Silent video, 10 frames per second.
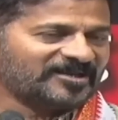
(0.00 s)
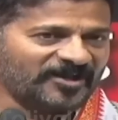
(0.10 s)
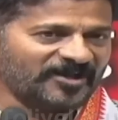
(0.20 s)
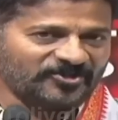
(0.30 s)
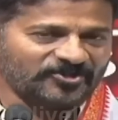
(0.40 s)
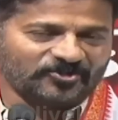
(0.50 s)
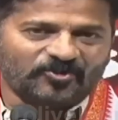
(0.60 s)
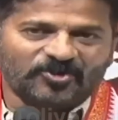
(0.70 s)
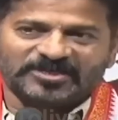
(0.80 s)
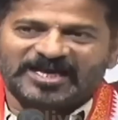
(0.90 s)
ఇరవై రెండు
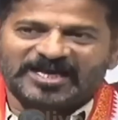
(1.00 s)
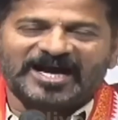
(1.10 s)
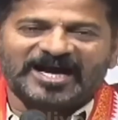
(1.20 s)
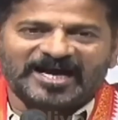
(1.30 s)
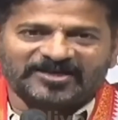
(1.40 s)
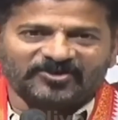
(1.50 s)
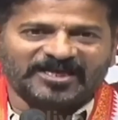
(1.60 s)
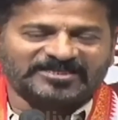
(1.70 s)
కోట్ల ఆరు